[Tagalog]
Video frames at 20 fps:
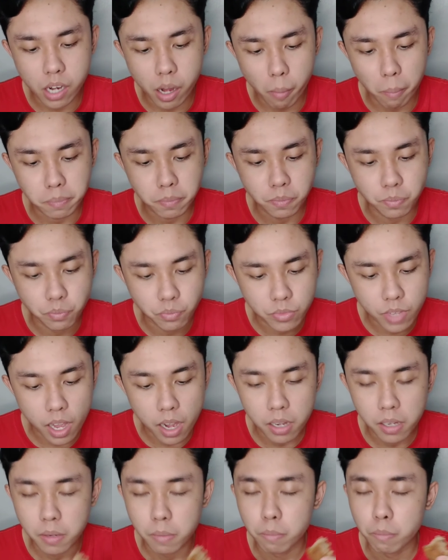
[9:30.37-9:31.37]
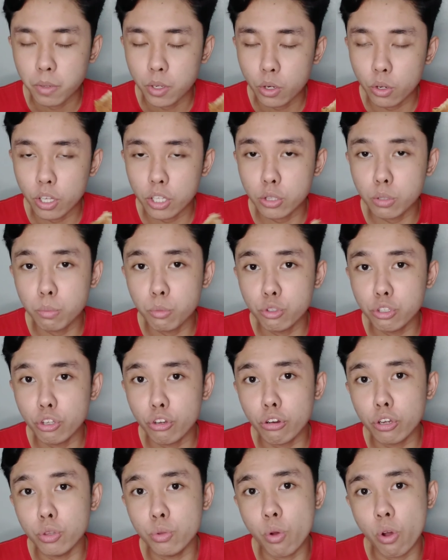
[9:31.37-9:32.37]
sarap. Pero ito muna
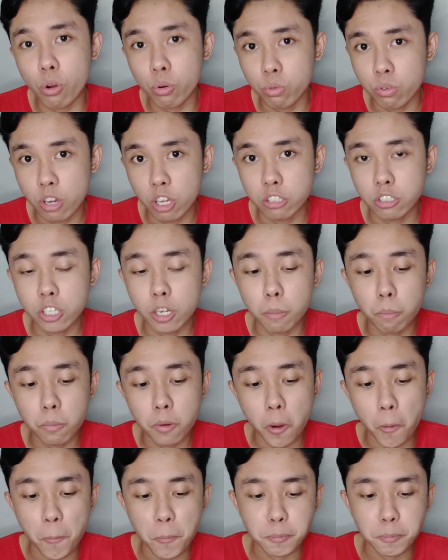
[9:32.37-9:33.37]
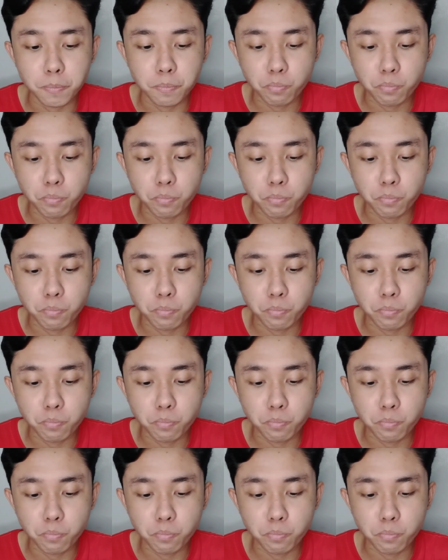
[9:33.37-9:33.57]
yung kinuha ko guys. Siyempre,